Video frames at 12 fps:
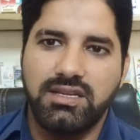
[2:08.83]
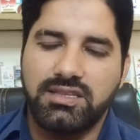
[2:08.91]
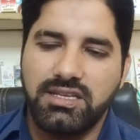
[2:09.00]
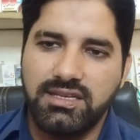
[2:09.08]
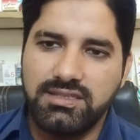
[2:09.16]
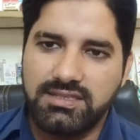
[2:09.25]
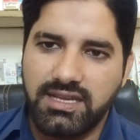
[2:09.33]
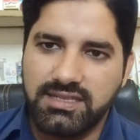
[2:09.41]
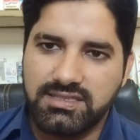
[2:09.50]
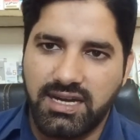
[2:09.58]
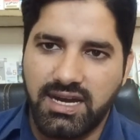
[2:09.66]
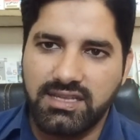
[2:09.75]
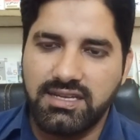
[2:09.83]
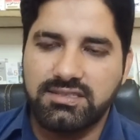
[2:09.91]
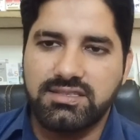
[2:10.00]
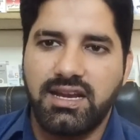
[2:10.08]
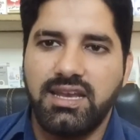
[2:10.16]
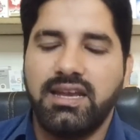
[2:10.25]
तीन से चार दिन
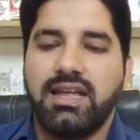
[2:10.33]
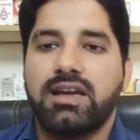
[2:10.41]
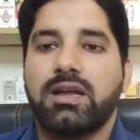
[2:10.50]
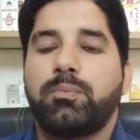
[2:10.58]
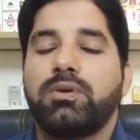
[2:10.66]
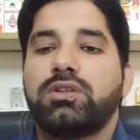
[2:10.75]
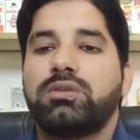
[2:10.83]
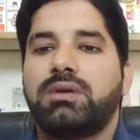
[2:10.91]
इस तरह लेना है अगर फिर